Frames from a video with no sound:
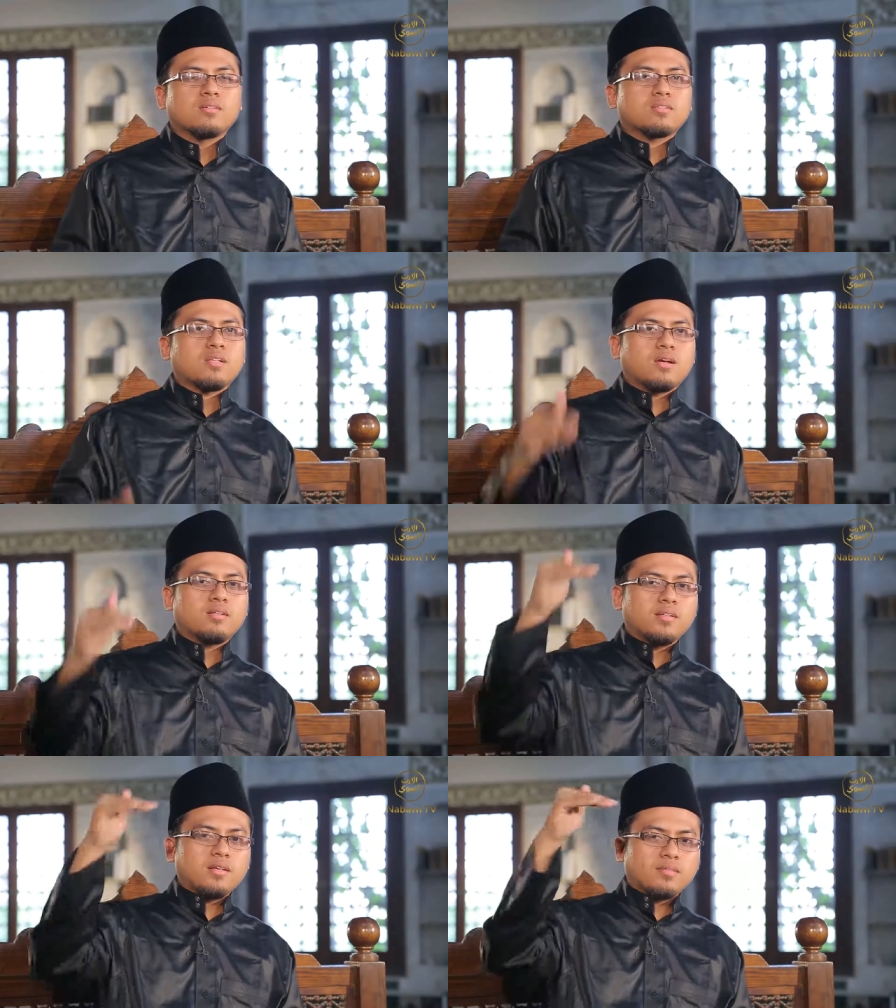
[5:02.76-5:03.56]
setelah
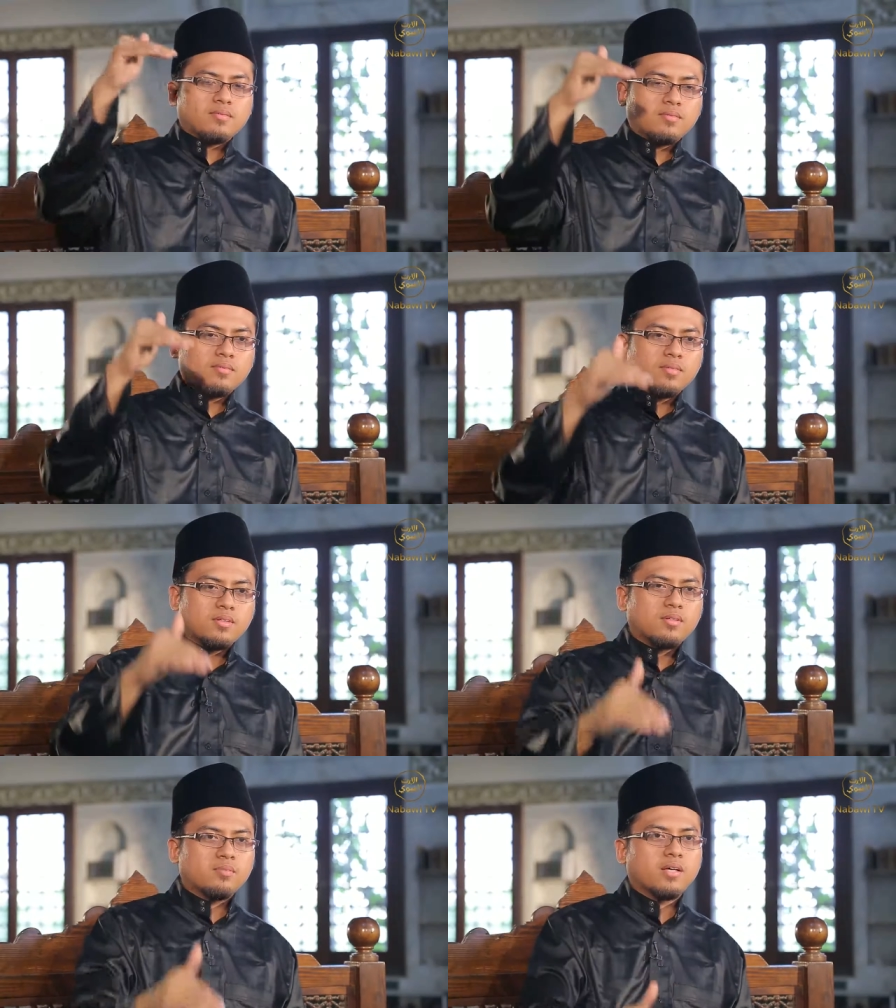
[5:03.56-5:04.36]
dia
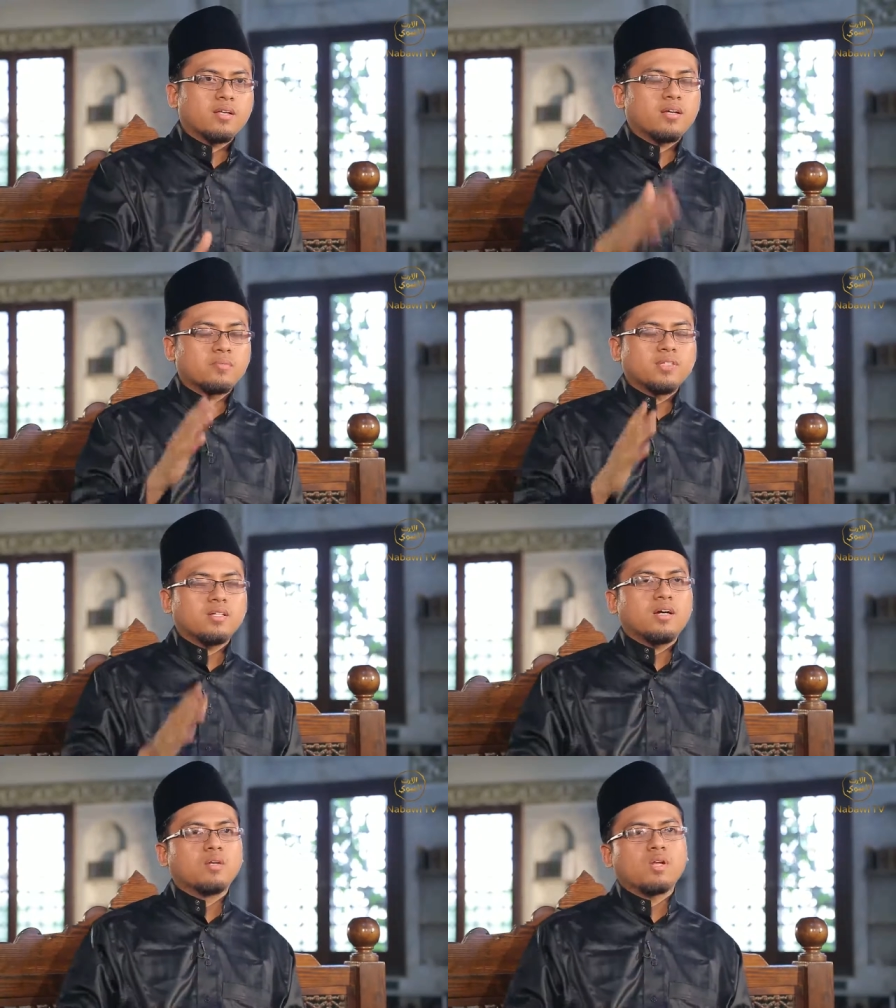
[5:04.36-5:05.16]
menginginkan
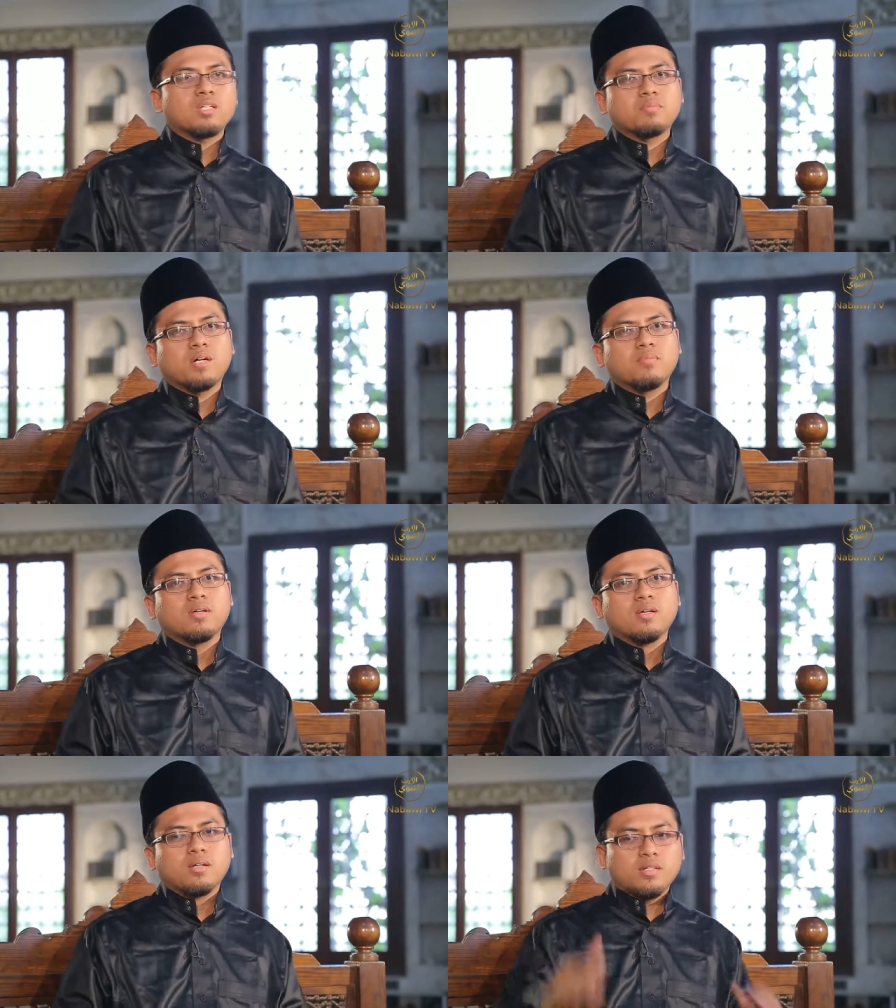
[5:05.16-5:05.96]
menjadi ahlul asbab,
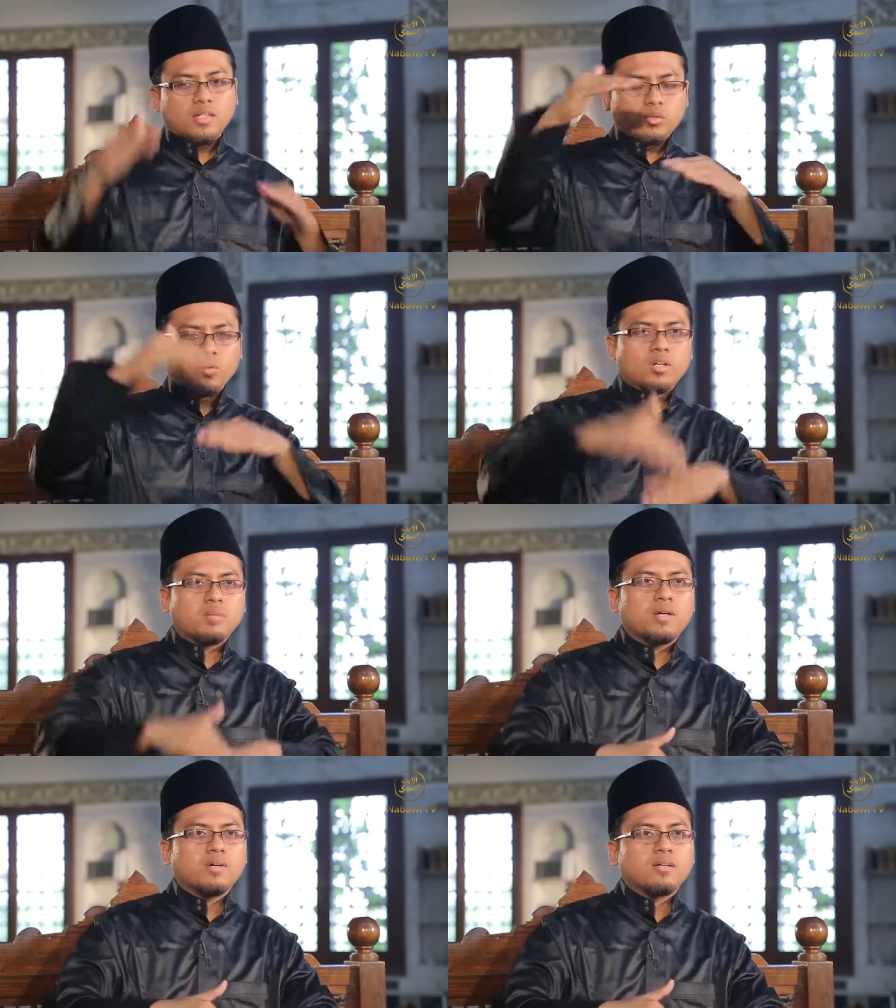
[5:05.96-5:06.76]
dia turun
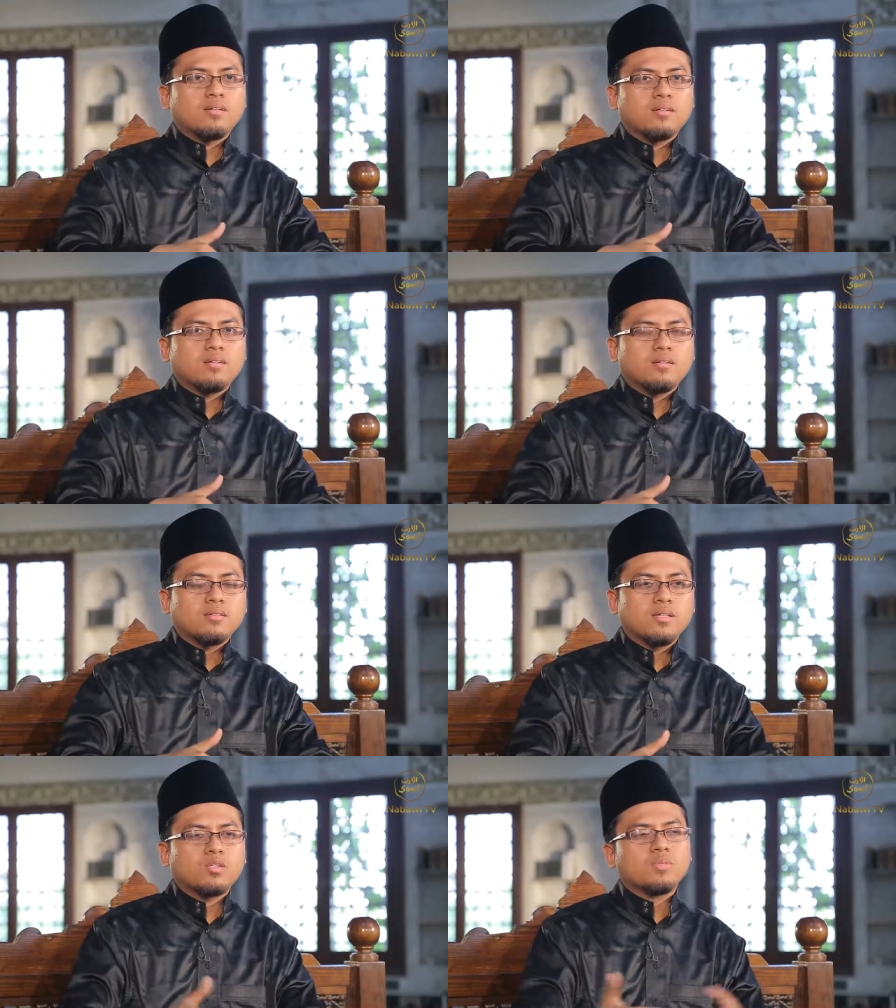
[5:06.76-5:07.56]
ke bawah
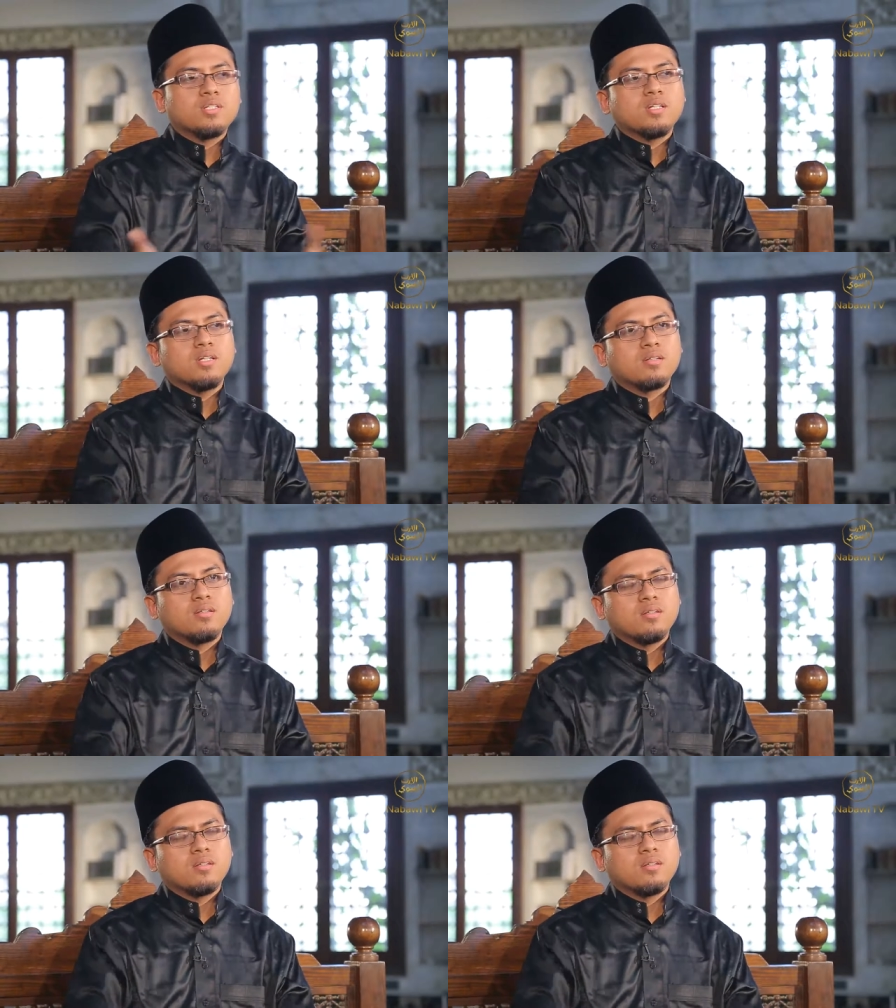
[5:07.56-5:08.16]
yaitu menjadi